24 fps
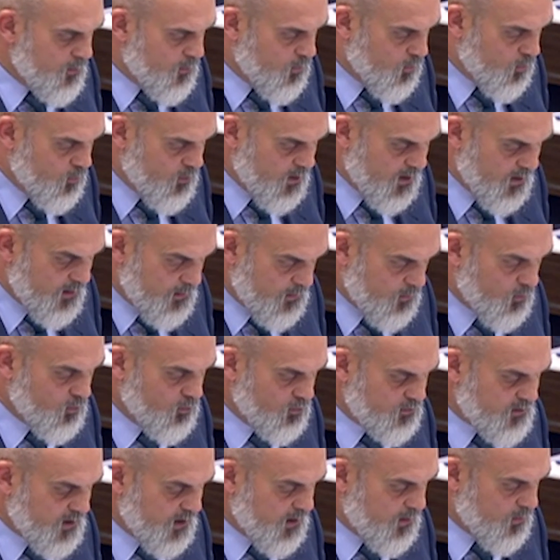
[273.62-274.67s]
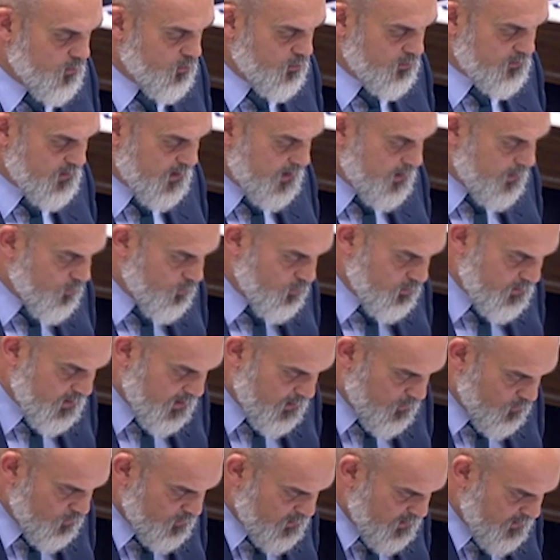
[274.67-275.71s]
Una ultra, ultra, ultra,
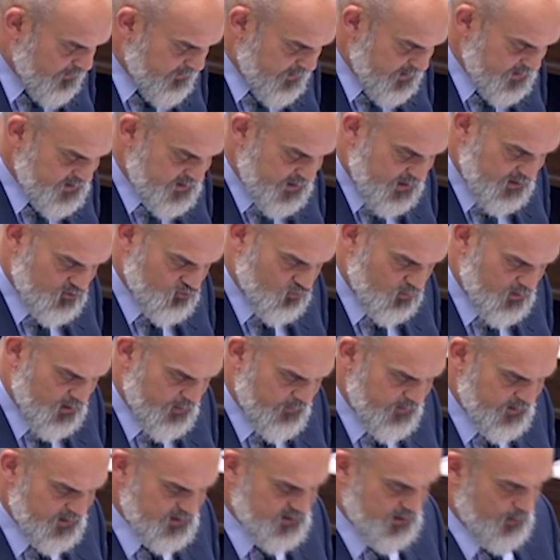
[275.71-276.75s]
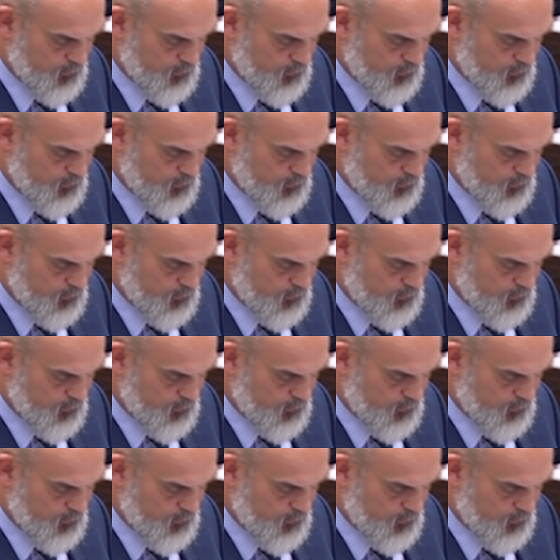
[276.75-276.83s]
ultraderecha. Es ultraderecha.